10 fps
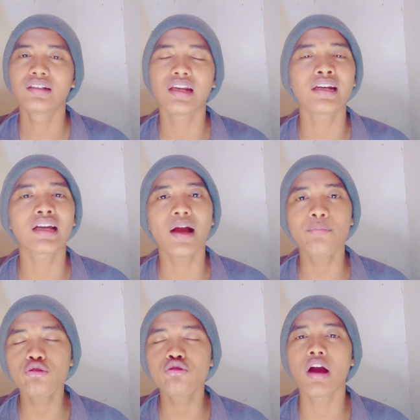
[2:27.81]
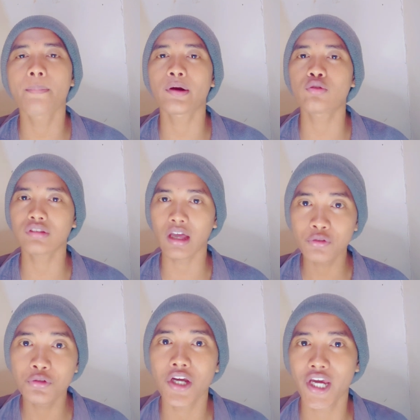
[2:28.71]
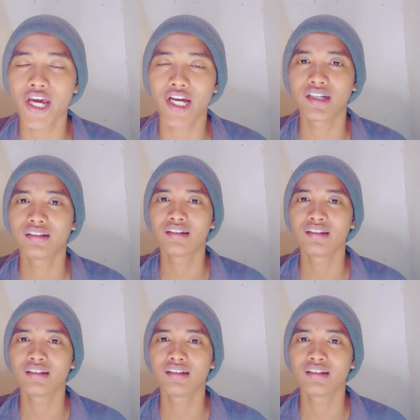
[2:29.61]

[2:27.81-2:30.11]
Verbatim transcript: Dan kamu juga perlu tahu juga ya,